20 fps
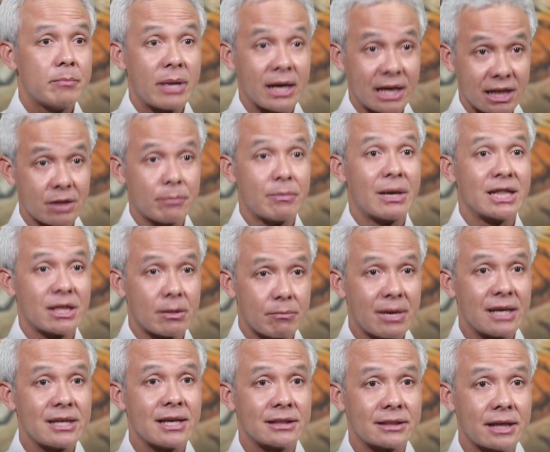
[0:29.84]
Bagi
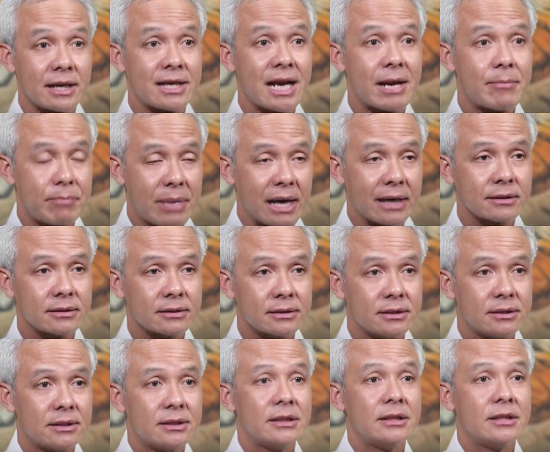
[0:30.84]
teman-teman yang terdampak,
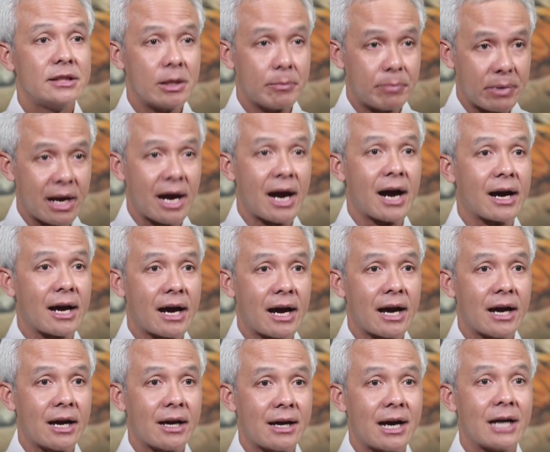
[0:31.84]
di PHK
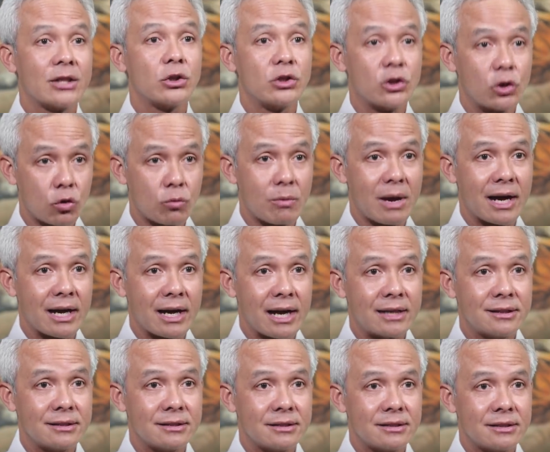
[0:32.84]
atau
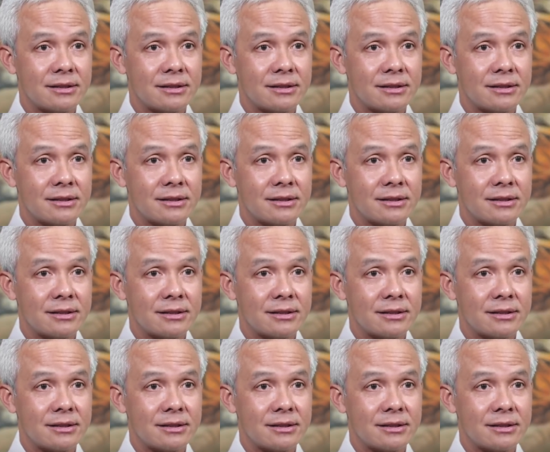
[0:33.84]
dirumahkan,